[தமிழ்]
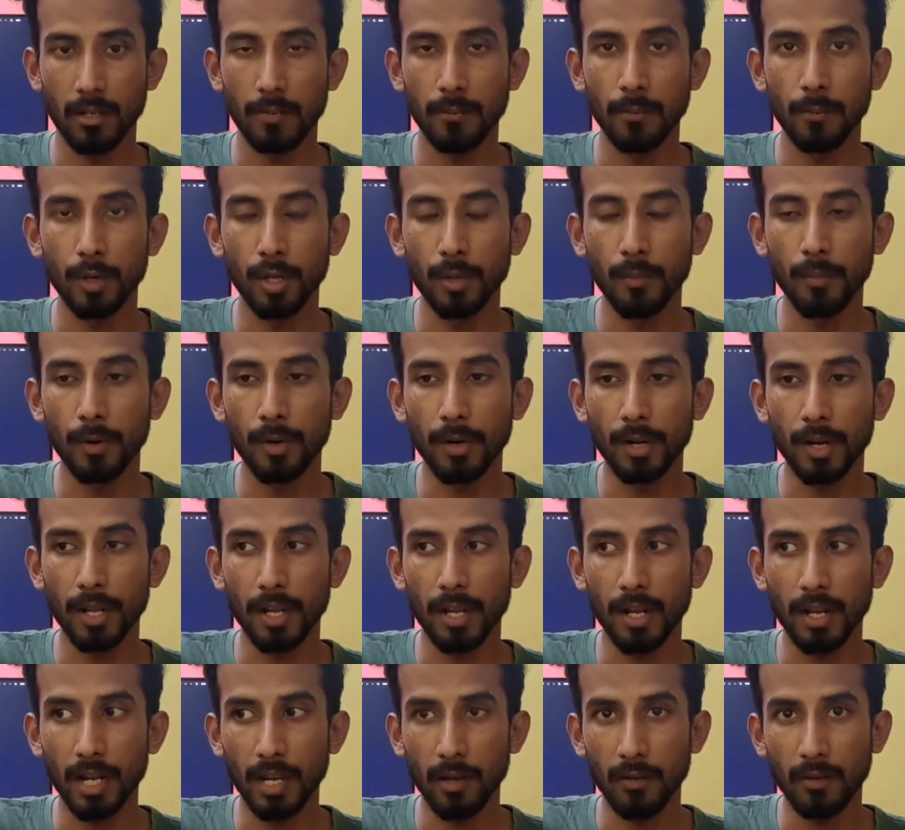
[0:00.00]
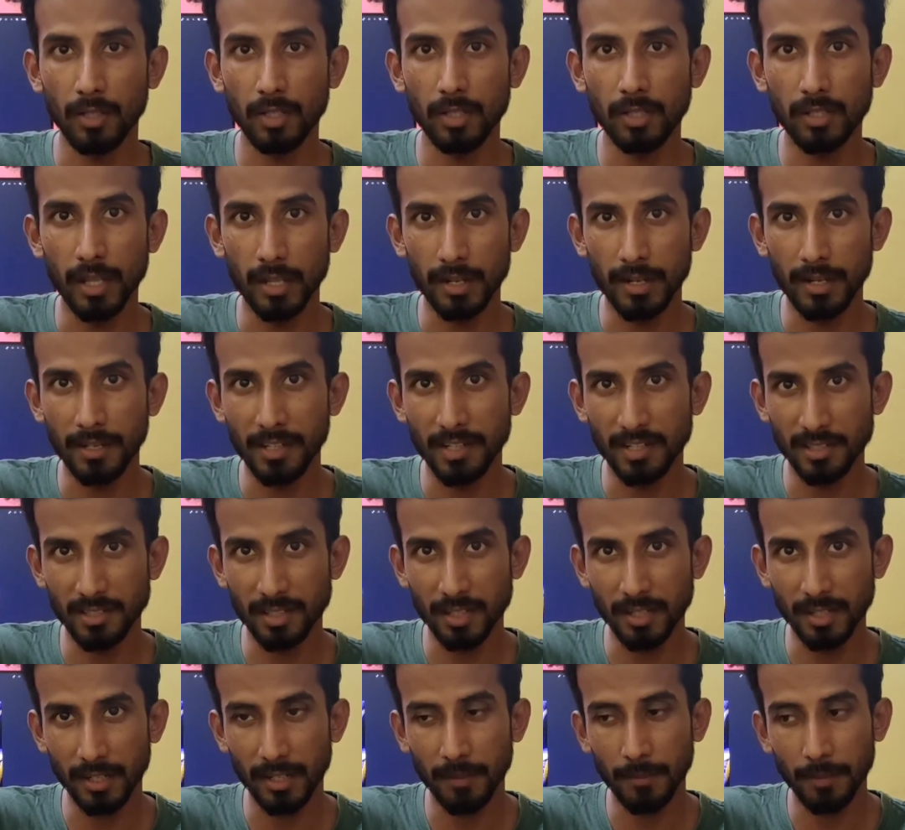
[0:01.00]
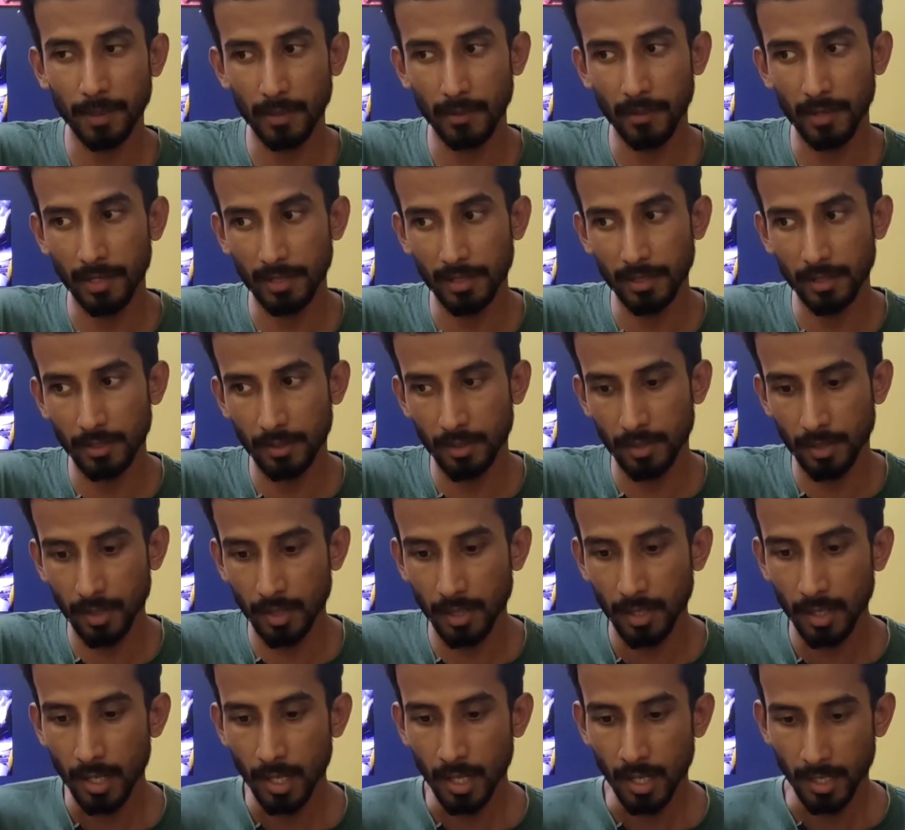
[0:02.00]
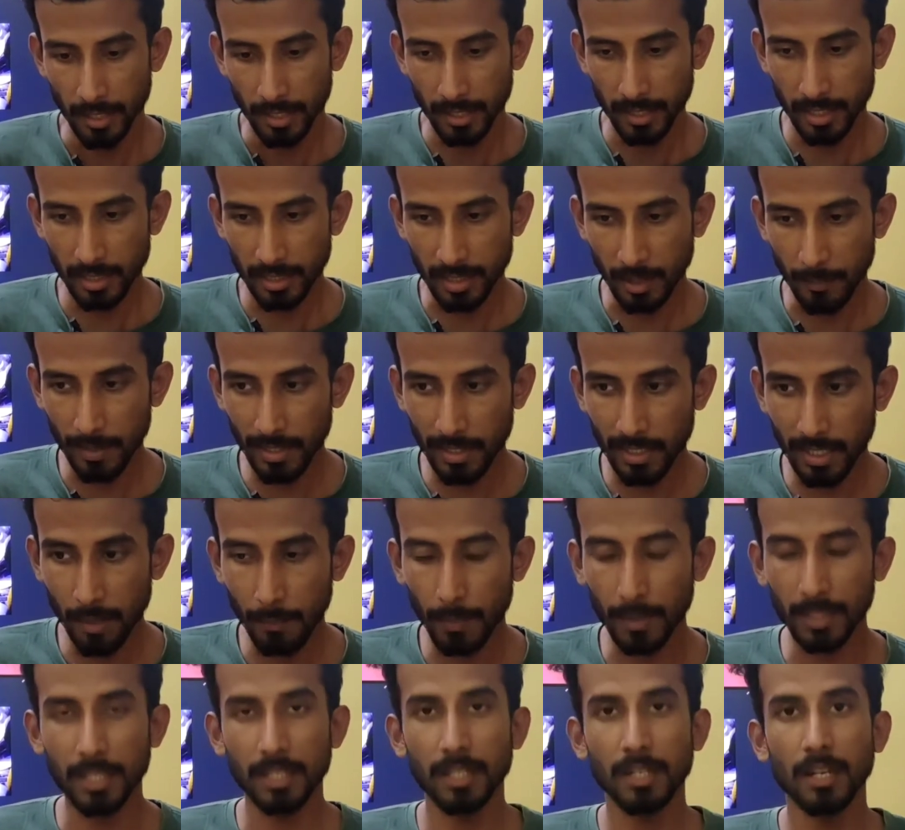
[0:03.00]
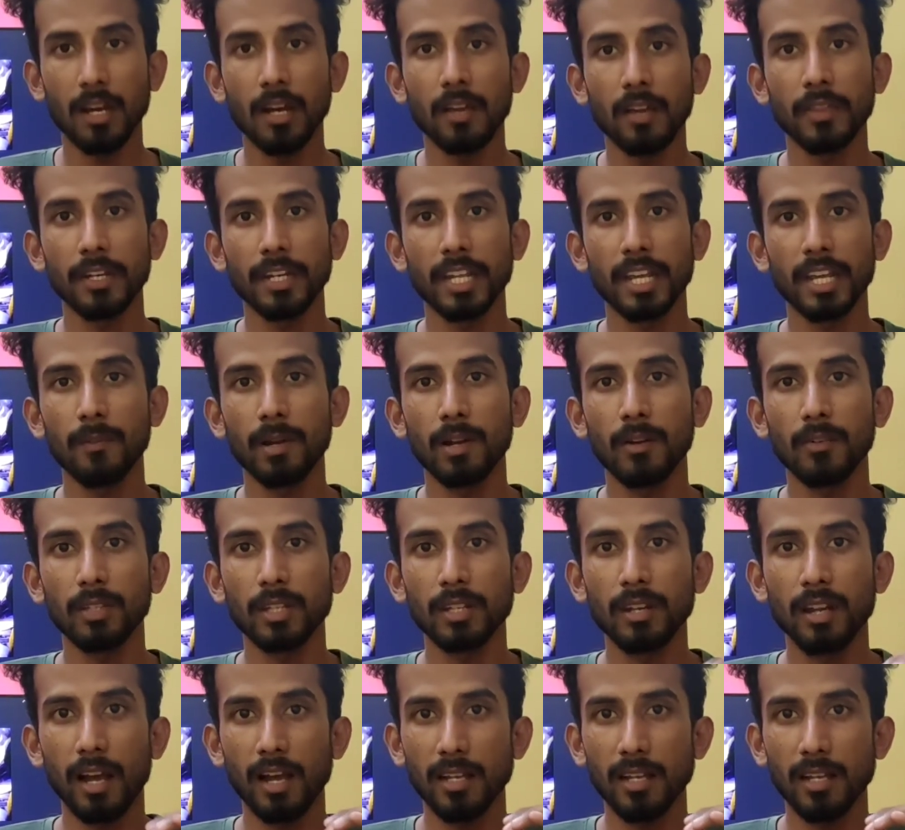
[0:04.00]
முடிவு பண்ணுறாங்க ஆனால் வந்து நிறைய டெஸ்ட் கண்டக்ட் பண்ண வேண்டியது இருந்தது இந்த சமயத்தில் பார்த்திங்கன்னா அந்த டைமில் வந்து